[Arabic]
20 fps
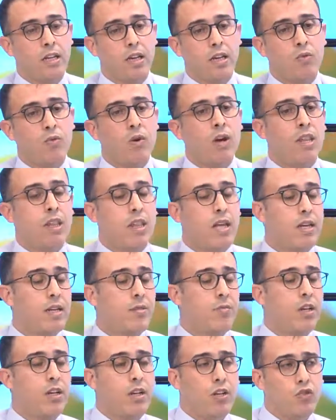آه، انواع
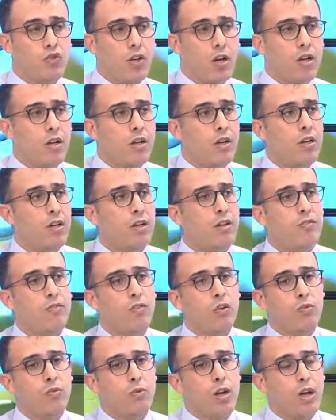ثانيه من الاحجار اللي
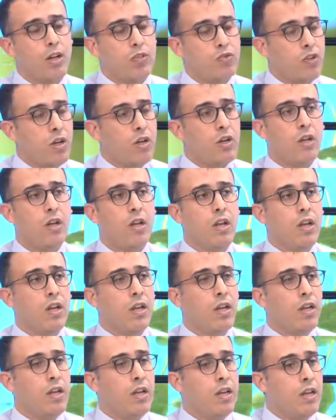احجار
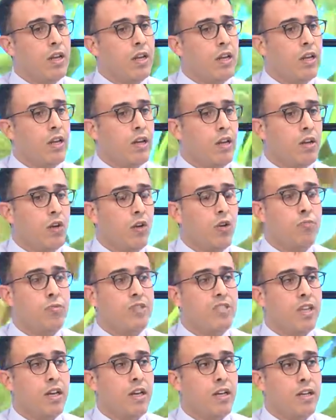آه،
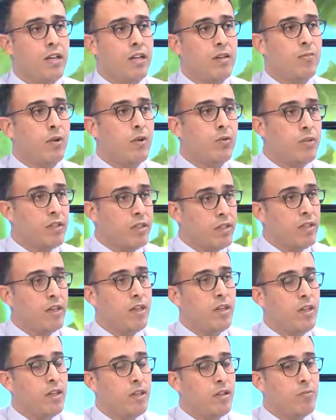الحمتاء
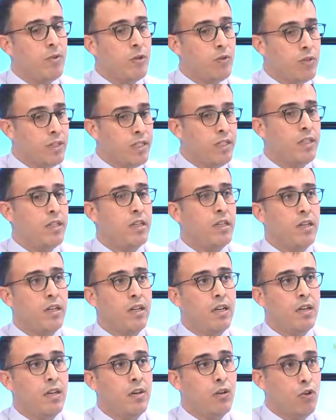
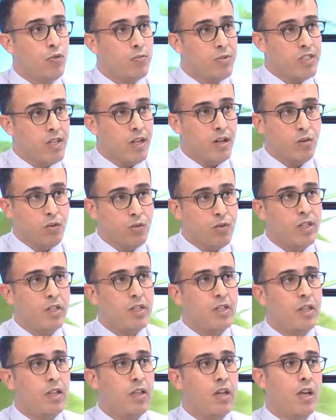البوليه الحمتاء
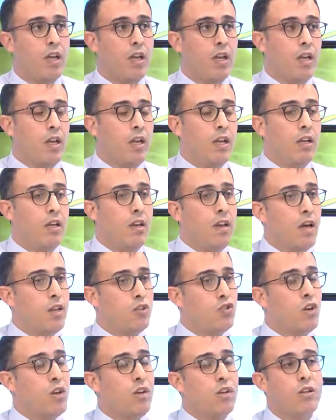اوريد
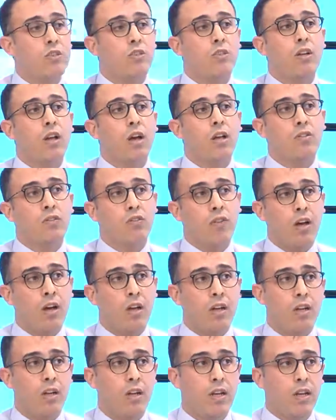الاحجار عند
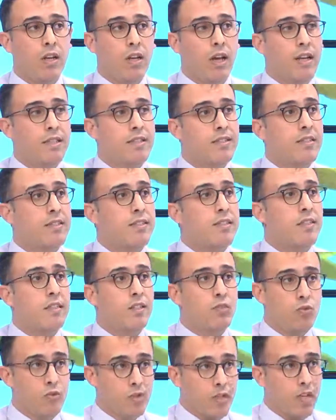الاطفال
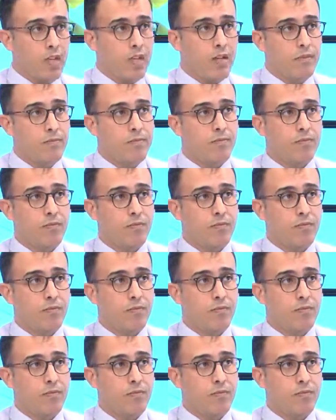التستينوريا